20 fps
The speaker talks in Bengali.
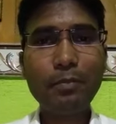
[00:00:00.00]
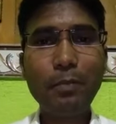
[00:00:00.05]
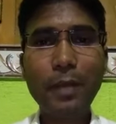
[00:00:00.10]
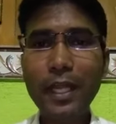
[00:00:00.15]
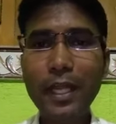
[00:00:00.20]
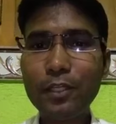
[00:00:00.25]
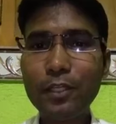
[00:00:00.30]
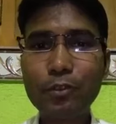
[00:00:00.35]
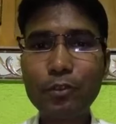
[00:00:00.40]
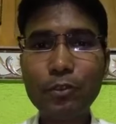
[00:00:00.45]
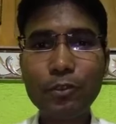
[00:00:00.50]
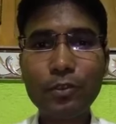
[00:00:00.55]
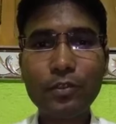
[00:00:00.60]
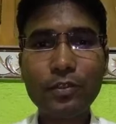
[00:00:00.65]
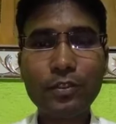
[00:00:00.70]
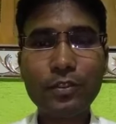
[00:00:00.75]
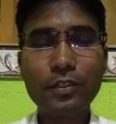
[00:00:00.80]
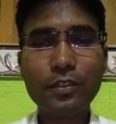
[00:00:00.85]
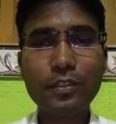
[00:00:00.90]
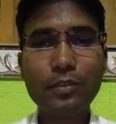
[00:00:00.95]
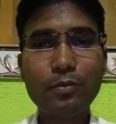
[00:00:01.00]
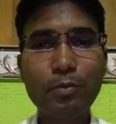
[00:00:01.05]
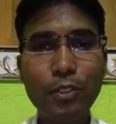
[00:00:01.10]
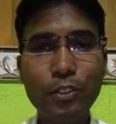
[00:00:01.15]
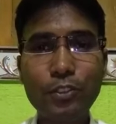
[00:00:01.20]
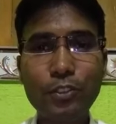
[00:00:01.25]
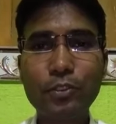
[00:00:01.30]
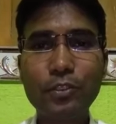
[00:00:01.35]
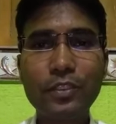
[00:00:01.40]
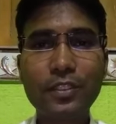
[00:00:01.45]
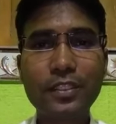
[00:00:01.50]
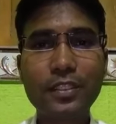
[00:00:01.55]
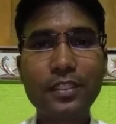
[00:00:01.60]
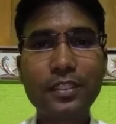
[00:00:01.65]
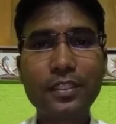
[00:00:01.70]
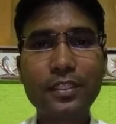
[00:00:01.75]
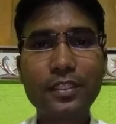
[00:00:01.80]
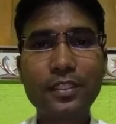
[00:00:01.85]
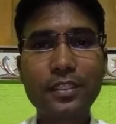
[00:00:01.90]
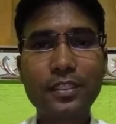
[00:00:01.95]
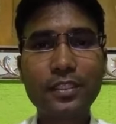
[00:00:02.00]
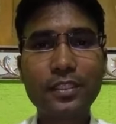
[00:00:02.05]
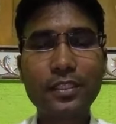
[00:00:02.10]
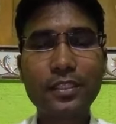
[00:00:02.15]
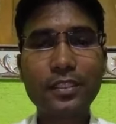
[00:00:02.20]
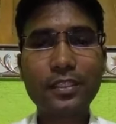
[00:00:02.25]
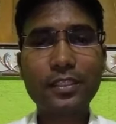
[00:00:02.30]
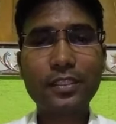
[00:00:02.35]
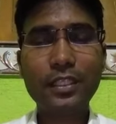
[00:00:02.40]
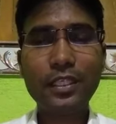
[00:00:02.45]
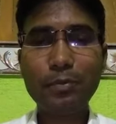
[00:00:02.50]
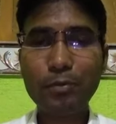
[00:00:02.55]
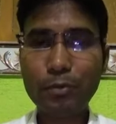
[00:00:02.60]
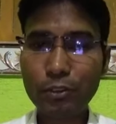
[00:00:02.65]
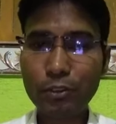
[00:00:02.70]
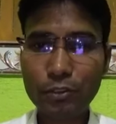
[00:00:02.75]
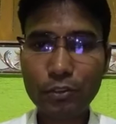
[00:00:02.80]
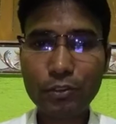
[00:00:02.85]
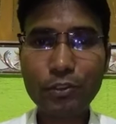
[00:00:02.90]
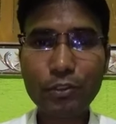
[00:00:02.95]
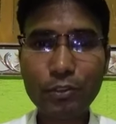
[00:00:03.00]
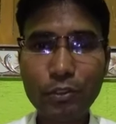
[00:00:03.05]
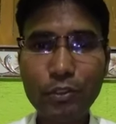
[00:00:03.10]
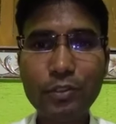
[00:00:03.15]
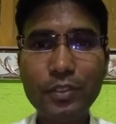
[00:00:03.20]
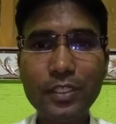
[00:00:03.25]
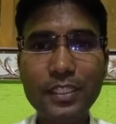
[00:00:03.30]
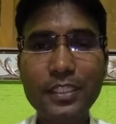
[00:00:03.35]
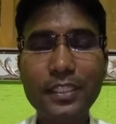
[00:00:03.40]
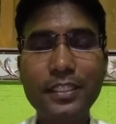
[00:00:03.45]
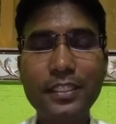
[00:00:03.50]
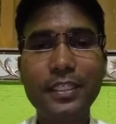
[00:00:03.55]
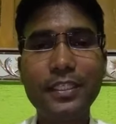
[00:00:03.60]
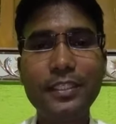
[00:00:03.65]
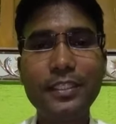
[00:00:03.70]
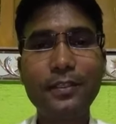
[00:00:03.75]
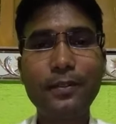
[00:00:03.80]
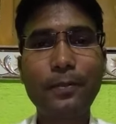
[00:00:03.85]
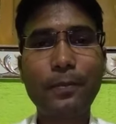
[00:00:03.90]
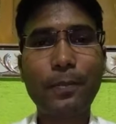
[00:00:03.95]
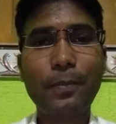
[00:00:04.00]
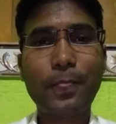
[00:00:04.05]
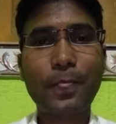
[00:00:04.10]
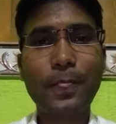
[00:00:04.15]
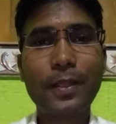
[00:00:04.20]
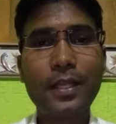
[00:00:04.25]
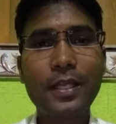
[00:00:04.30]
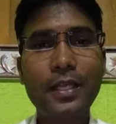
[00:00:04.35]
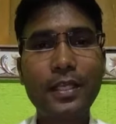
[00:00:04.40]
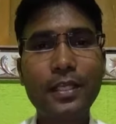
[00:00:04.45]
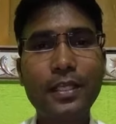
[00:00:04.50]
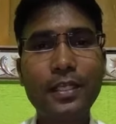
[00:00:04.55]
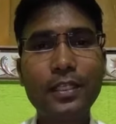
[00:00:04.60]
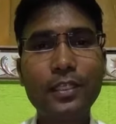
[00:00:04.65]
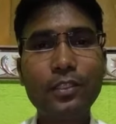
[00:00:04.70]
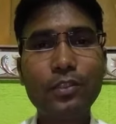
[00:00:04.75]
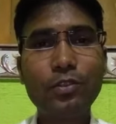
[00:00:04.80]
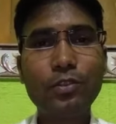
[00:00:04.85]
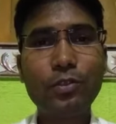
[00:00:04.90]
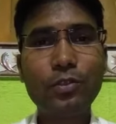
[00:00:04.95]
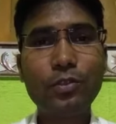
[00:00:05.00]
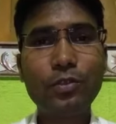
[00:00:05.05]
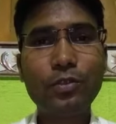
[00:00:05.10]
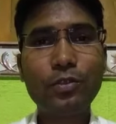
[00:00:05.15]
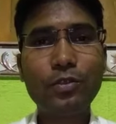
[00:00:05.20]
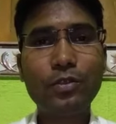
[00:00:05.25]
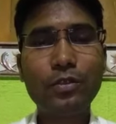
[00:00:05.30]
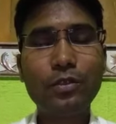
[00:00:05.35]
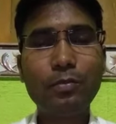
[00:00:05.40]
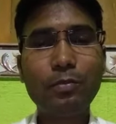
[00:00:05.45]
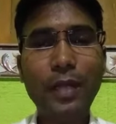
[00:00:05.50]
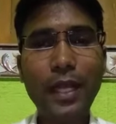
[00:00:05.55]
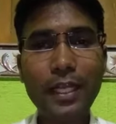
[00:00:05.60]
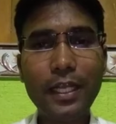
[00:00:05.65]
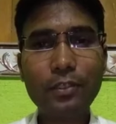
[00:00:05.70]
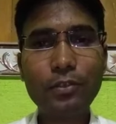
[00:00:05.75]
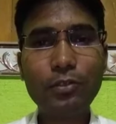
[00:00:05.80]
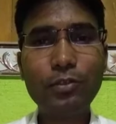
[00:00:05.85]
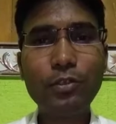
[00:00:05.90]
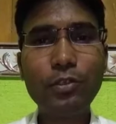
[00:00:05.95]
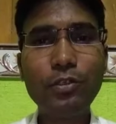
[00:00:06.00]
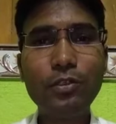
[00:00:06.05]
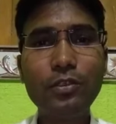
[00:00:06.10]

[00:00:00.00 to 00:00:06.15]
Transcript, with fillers: বাক্য বচন এই প্রসঙ্গগুলোও এসে যায় তো বাক্য